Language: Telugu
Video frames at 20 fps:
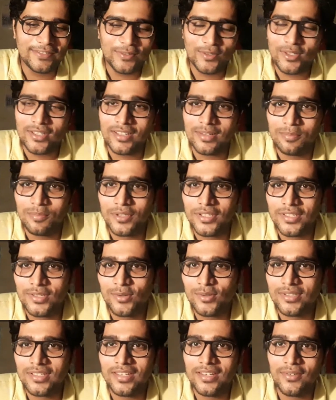ఒక పిచ్చి
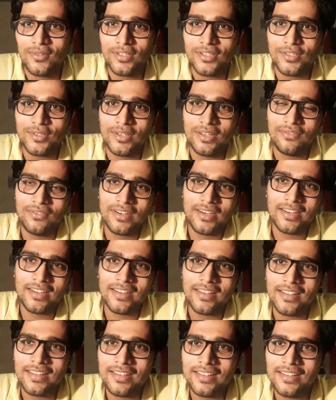క్వశ్చన్ అవ్వచ్చు
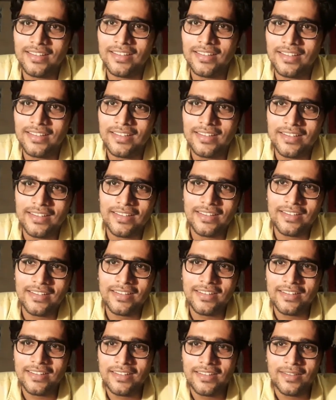డెఫినెట్గా
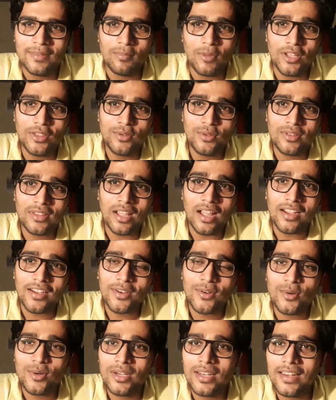మందు
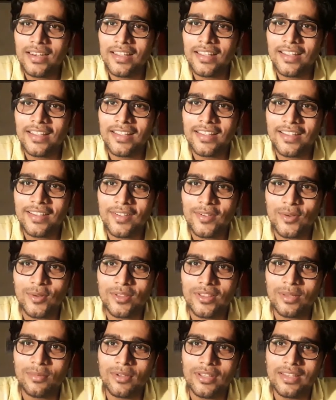తాగకుండానే
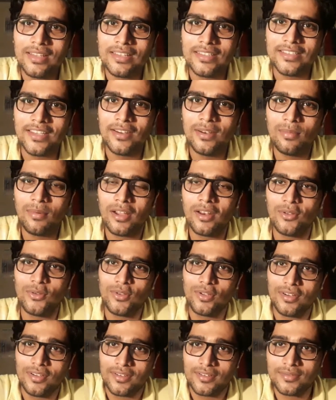కొంతమంది జైలు
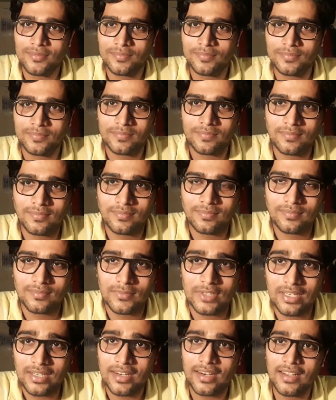పాలవుతున్నారు
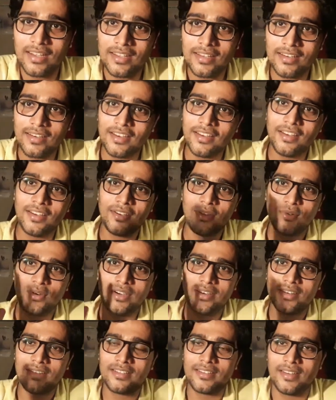ఇక్కడ కదండి
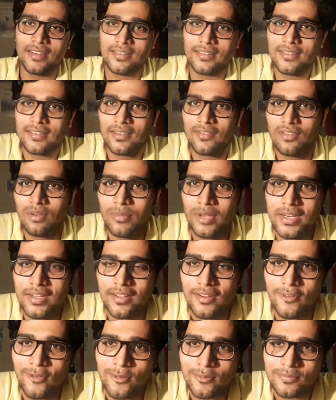యునైటెడ్ స్టేట్స్ ఆఫ్
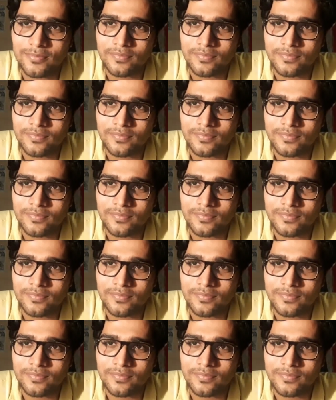అమెరికాలో